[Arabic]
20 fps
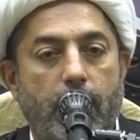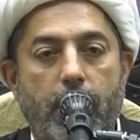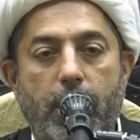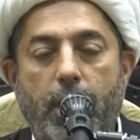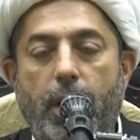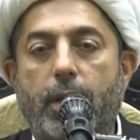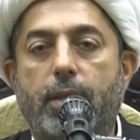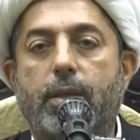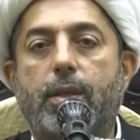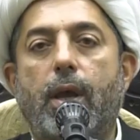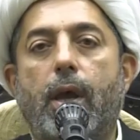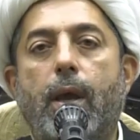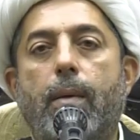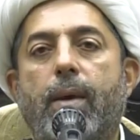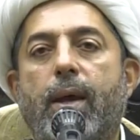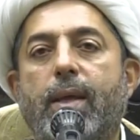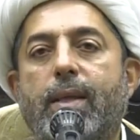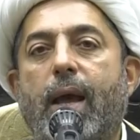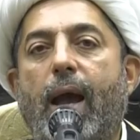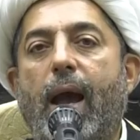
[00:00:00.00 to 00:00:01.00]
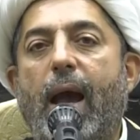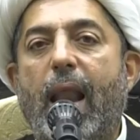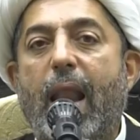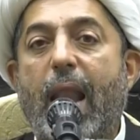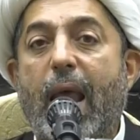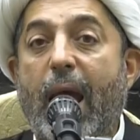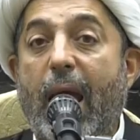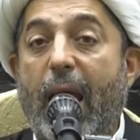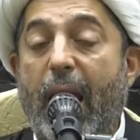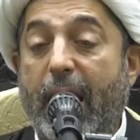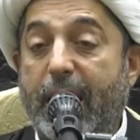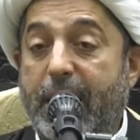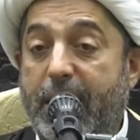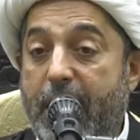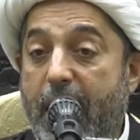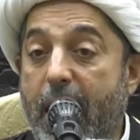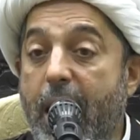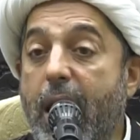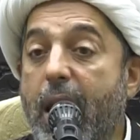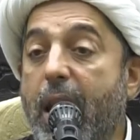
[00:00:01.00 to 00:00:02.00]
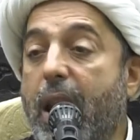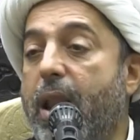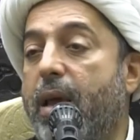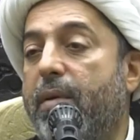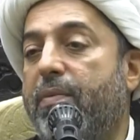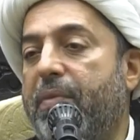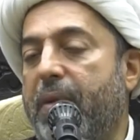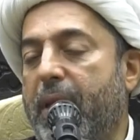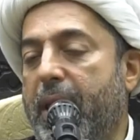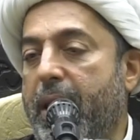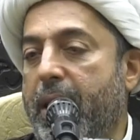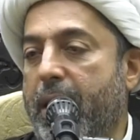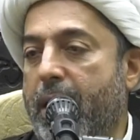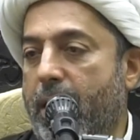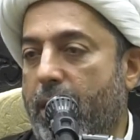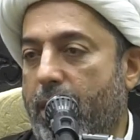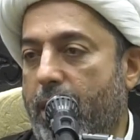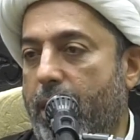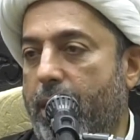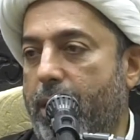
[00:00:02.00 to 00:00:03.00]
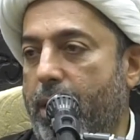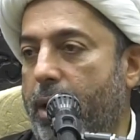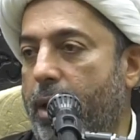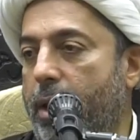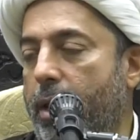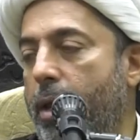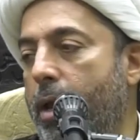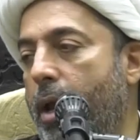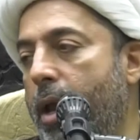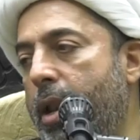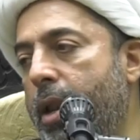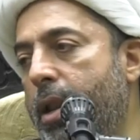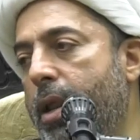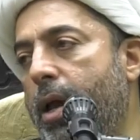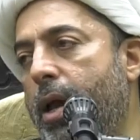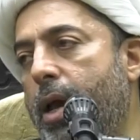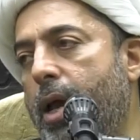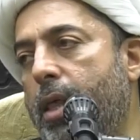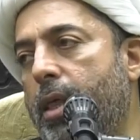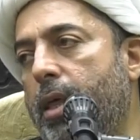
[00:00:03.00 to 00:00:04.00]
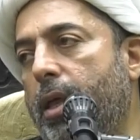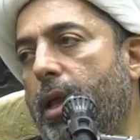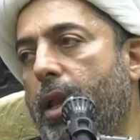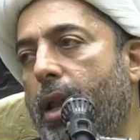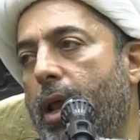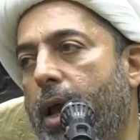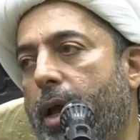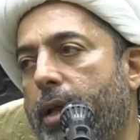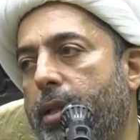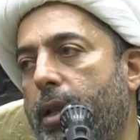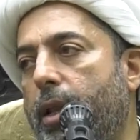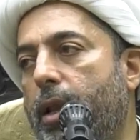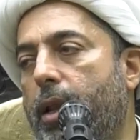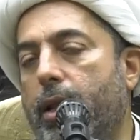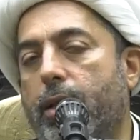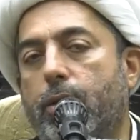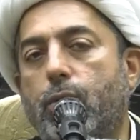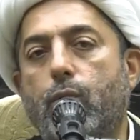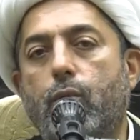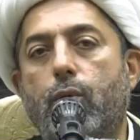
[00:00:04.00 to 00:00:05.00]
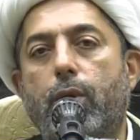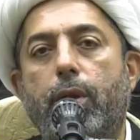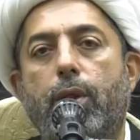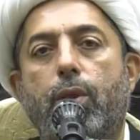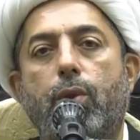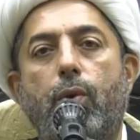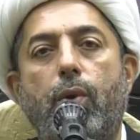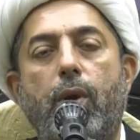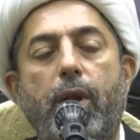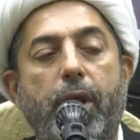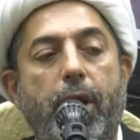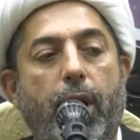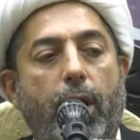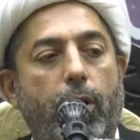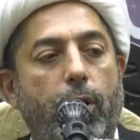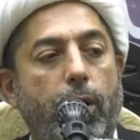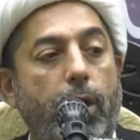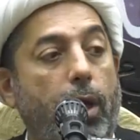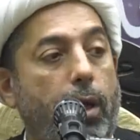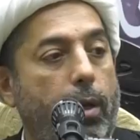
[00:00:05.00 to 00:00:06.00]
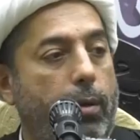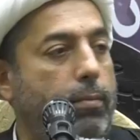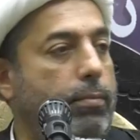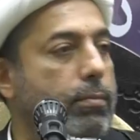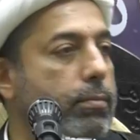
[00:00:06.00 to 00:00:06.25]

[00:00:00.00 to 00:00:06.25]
اعتمد على أدلة في نظره أن هذه الأدلة تورث اليقين